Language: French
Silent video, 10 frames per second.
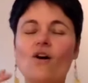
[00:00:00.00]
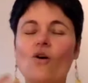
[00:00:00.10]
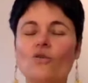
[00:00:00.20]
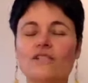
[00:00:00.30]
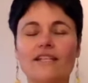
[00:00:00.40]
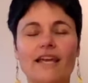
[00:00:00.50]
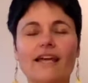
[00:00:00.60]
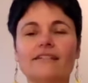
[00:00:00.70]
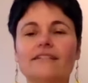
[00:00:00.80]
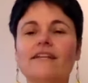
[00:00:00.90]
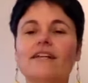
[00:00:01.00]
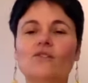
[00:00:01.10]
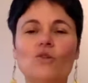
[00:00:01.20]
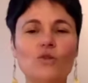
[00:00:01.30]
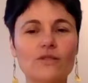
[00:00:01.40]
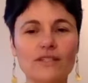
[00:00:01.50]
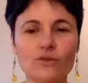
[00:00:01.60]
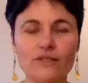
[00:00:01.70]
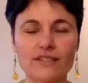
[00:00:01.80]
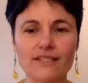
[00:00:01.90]
on sécrète de
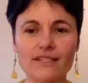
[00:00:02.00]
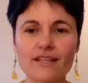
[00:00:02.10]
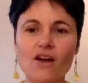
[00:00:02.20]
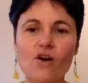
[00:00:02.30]
l'ocytocine,